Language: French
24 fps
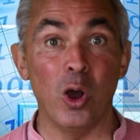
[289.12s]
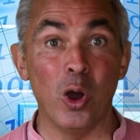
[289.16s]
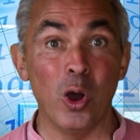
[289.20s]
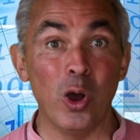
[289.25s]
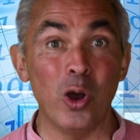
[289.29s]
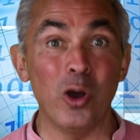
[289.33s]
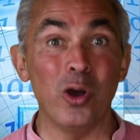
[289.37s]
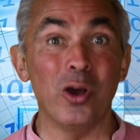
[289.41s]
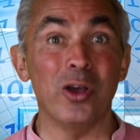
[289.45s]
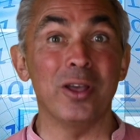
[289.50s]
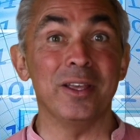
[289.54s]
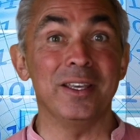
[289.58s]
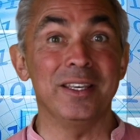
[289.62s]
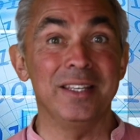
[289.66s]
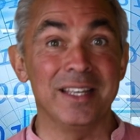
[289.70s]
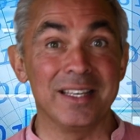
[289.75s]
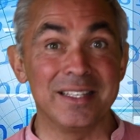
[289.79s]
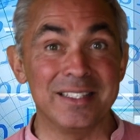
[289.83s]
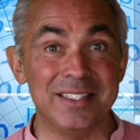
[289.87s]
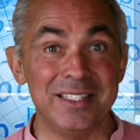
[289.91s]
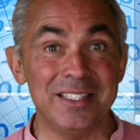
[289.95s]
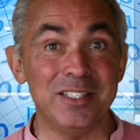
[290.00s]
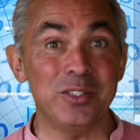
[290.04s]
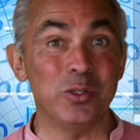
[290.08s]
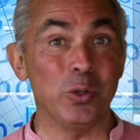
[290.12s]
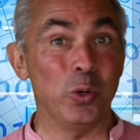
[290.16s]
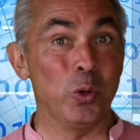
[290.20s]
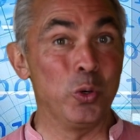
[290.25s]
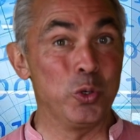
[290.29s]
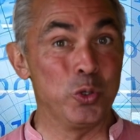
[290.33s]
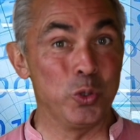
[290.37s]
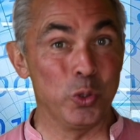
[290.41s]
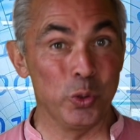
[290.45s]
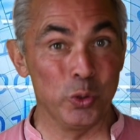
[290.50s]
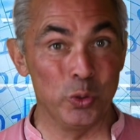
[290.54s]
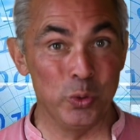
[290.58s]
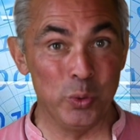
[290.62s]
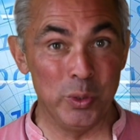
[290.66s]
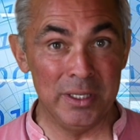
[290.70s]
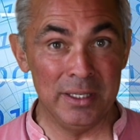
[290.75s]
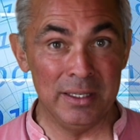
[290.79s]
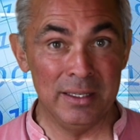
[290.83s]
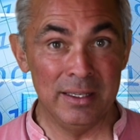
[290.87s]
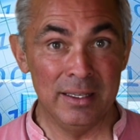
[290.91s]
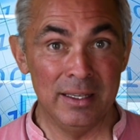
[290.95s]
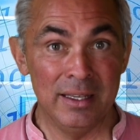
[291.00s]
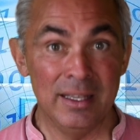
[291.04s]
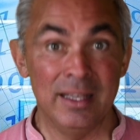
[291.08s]
Or, il existe
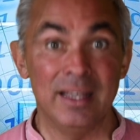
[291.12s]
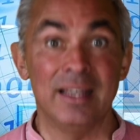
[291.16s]
aujourd'hui